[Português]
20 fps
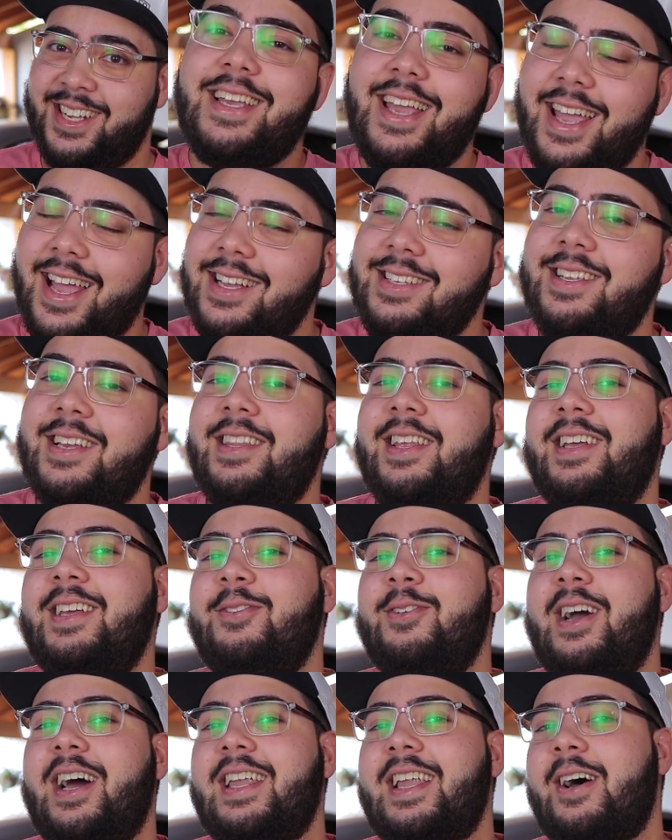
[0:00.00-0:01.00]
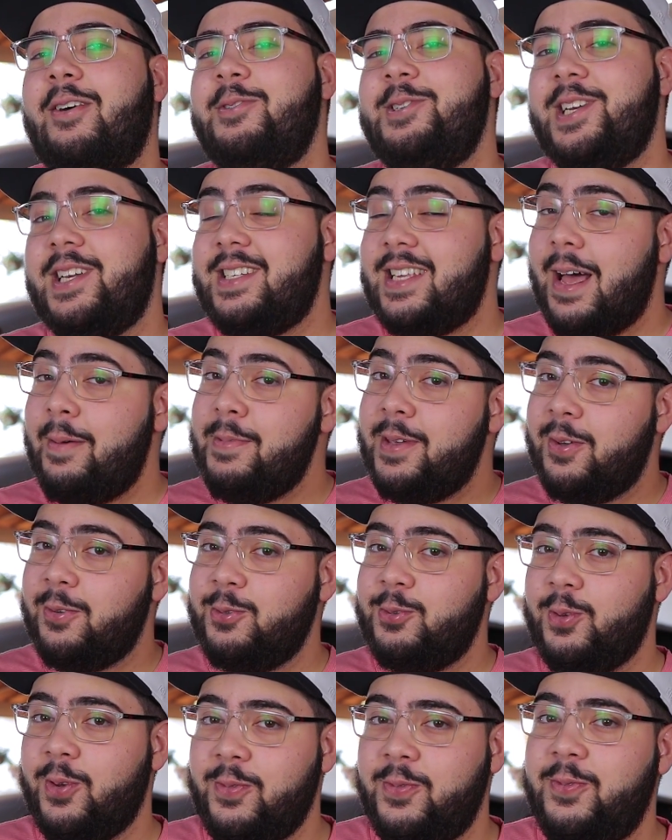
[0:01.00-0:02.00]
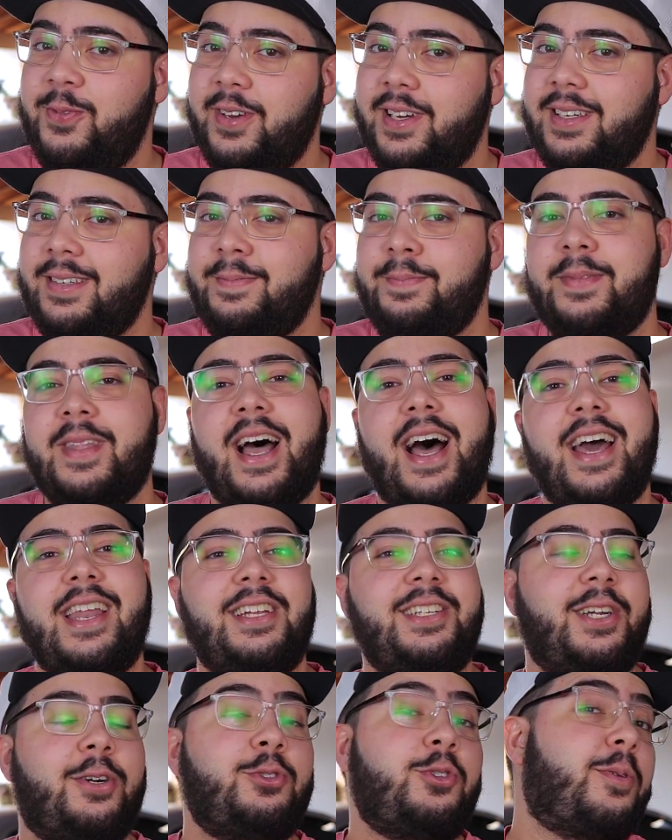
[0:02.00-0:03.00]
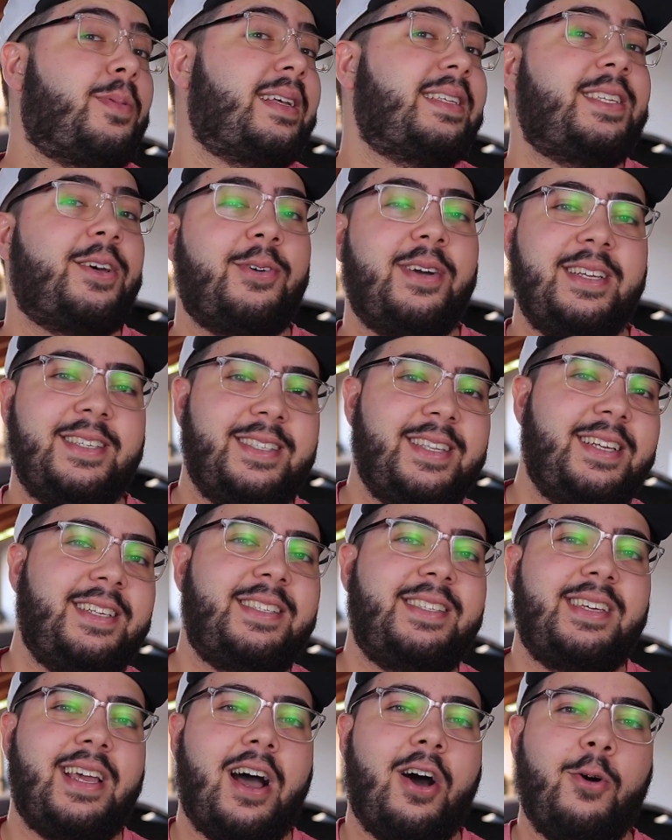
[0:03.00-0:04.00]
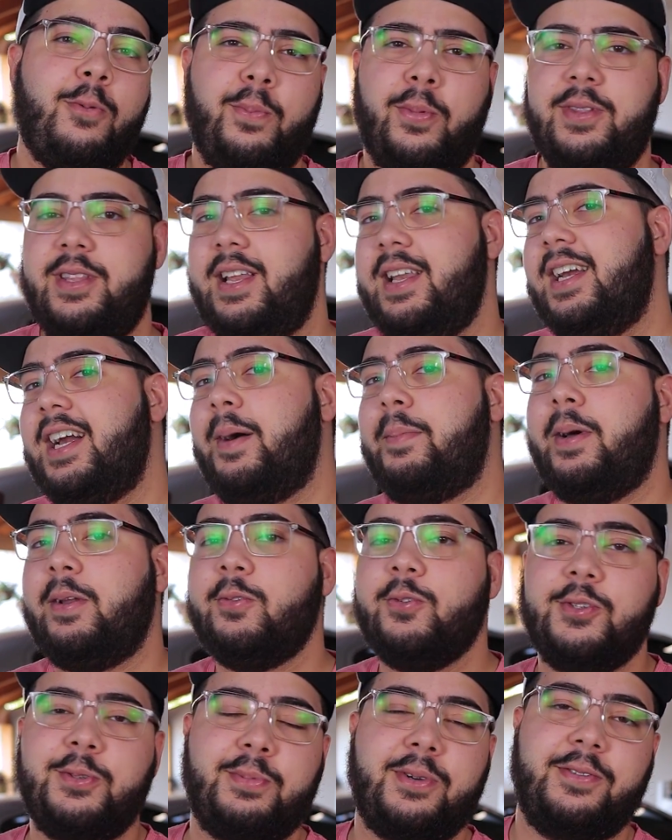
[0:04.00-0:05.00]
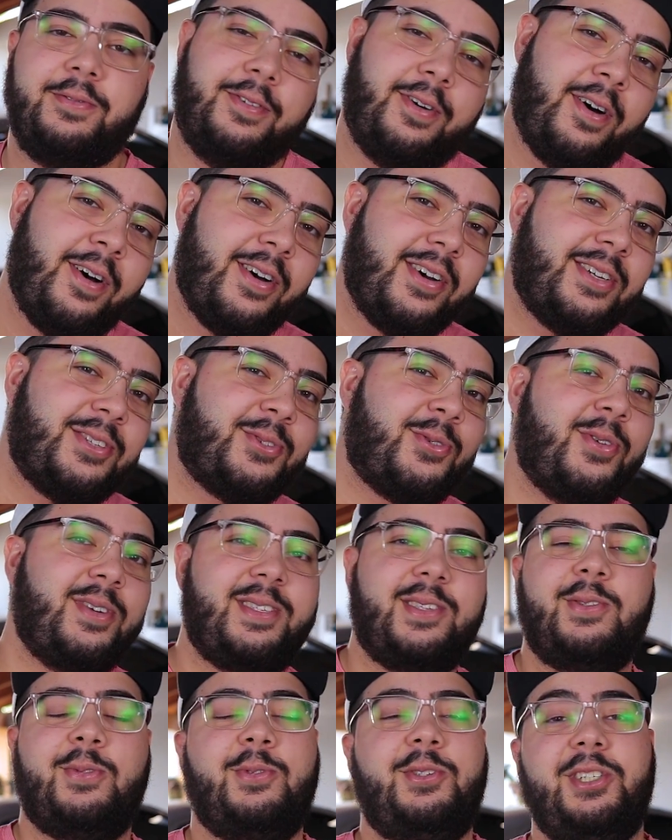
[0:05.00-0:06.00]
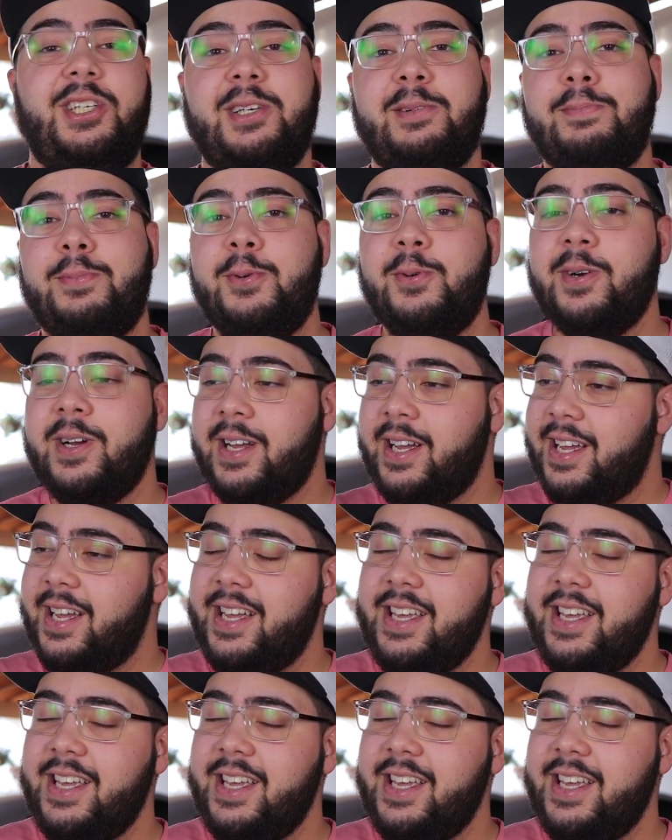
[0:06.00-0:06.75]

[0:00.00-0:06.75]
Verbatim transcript: Quem é inscrito aqui no canal já sabe que eu sou fã da área de automação residencial, poder ligar uma luz por voz, coisas do tipo,